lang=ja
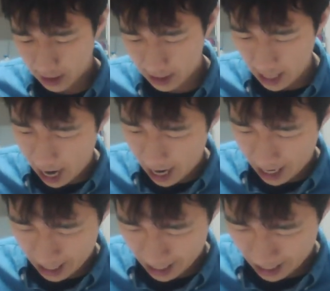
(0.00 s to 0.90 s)
いや
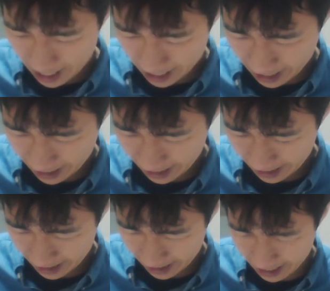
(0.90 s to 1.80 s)

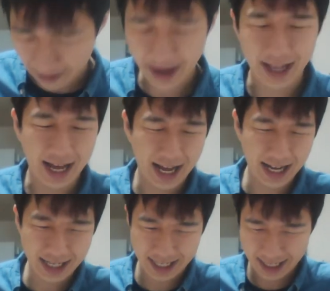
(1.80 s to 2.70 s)
ダメか
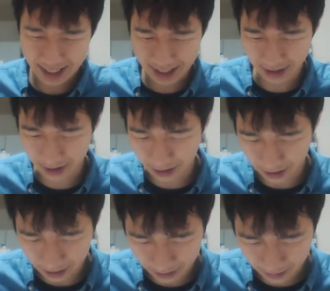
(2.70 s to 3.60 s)
なちょっ
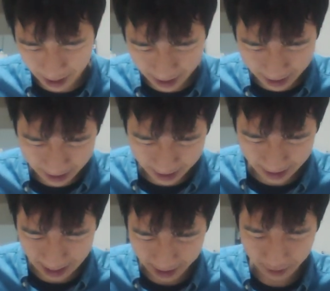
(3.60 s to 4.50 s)
と丸
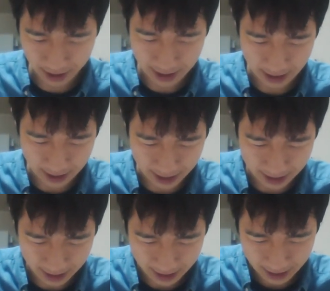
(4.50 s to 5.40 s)
最初多かったか
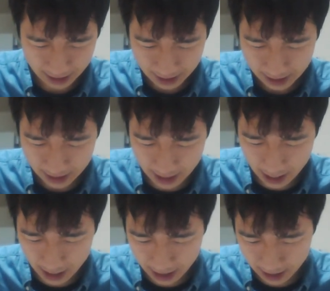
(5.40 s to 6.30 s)
ら
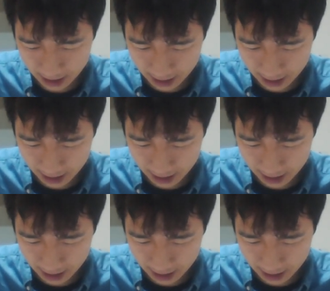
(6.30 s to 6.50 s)
ね